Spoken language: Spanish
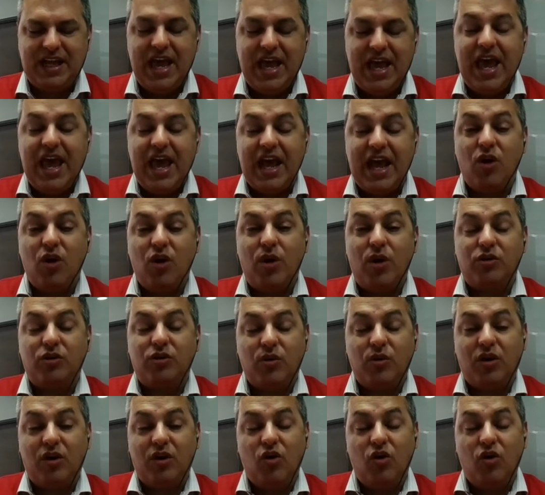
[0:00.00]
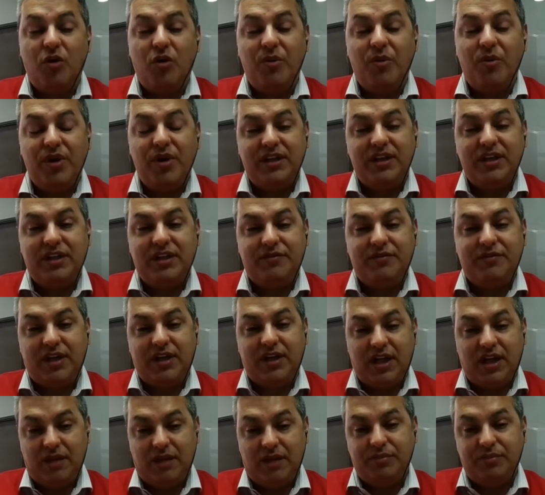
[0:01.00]
En cuanto a cómo identificar
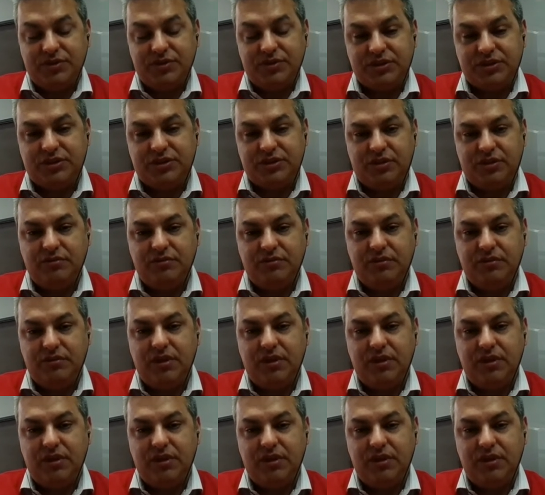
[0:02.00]
la posición,